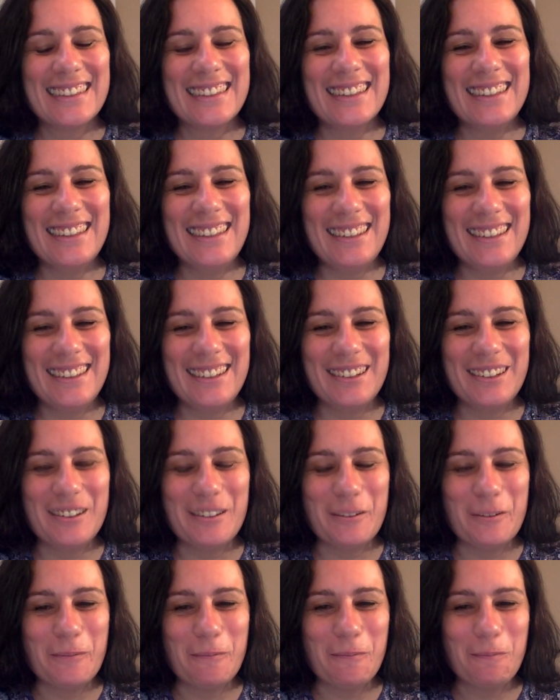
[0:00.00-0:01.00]
Et
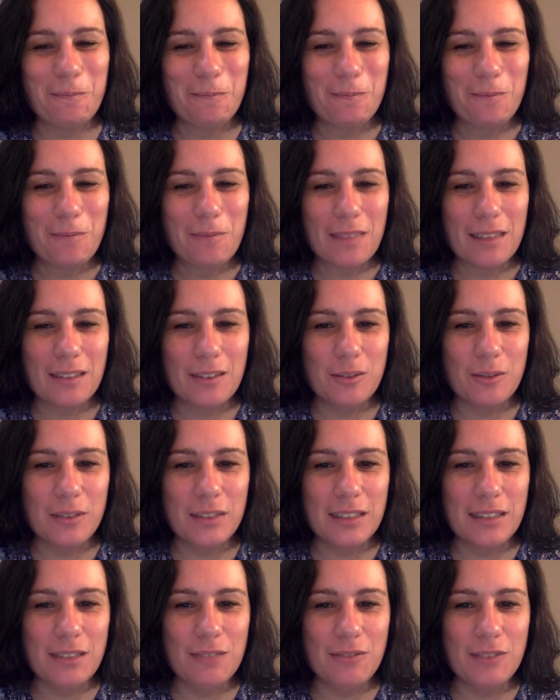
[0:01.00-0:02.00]
euh,
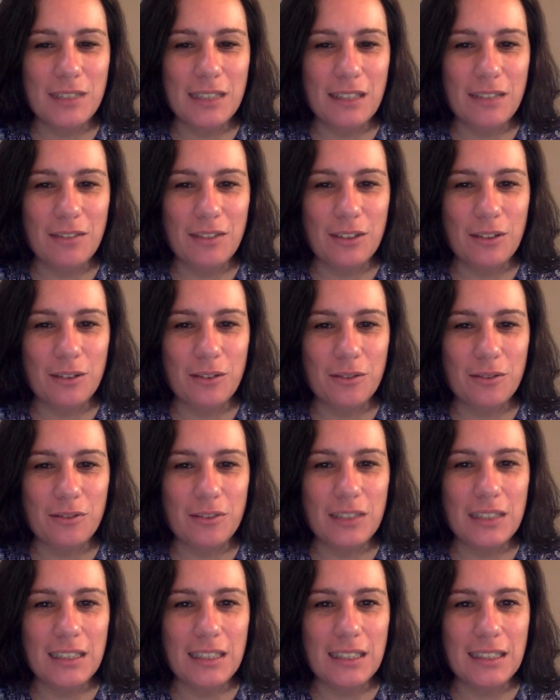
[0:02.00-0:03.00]
donc si vous avez
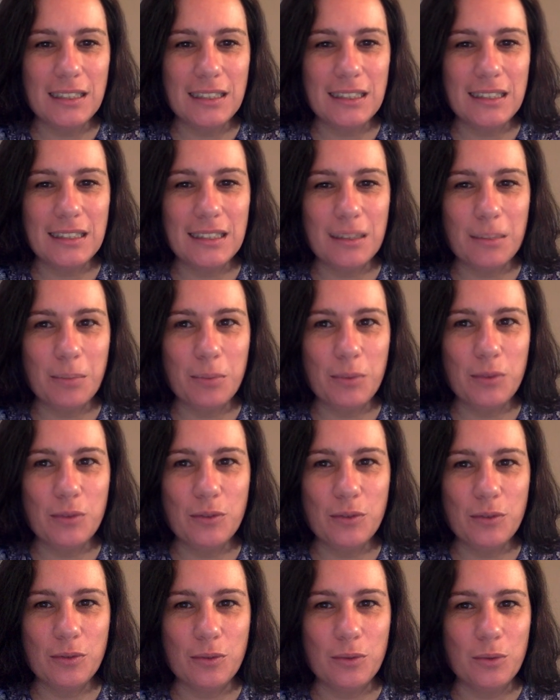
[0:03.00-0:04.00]
envie et si ça peut
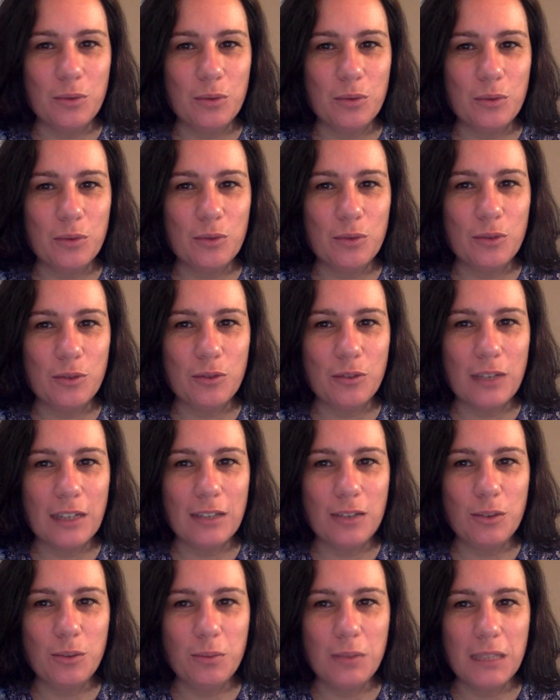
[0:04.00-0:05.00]
vous,
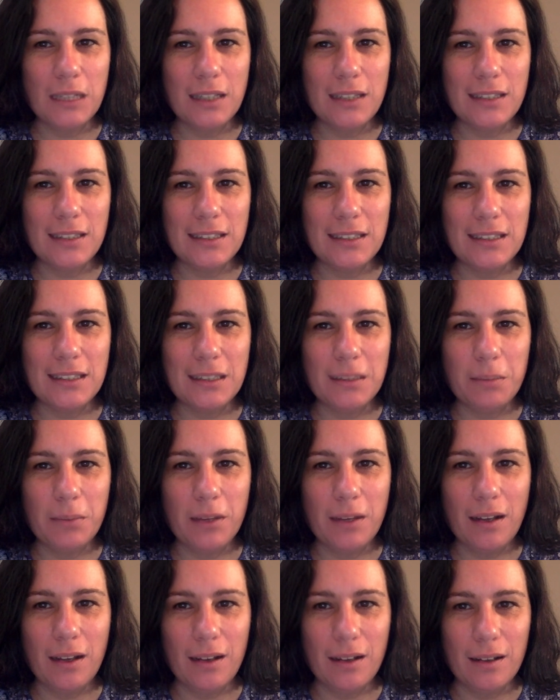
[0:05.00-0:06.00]
faire du bien, n'hésitez
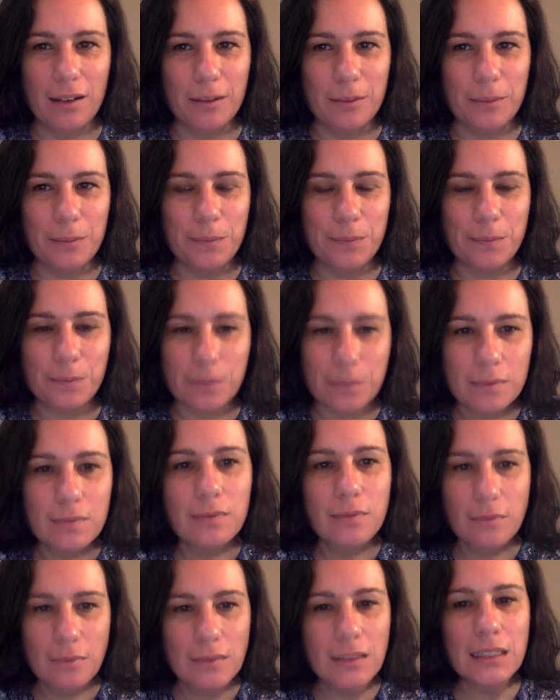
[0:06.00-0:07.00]
pas
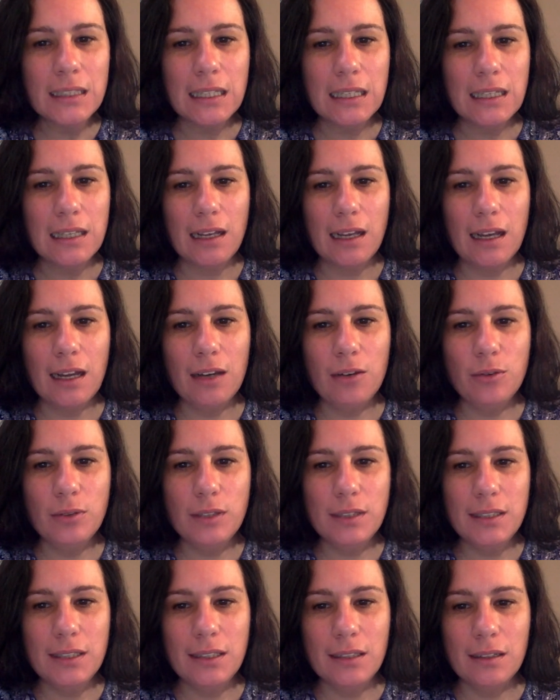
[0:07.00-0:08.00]
à, le
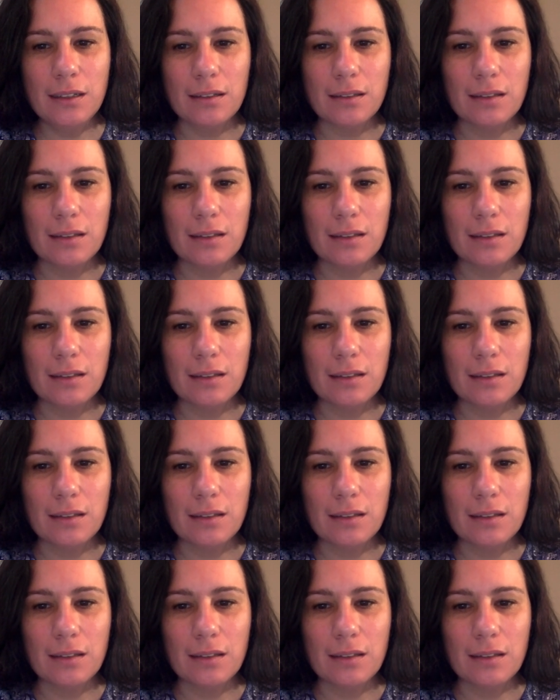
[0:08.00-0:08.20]
dire.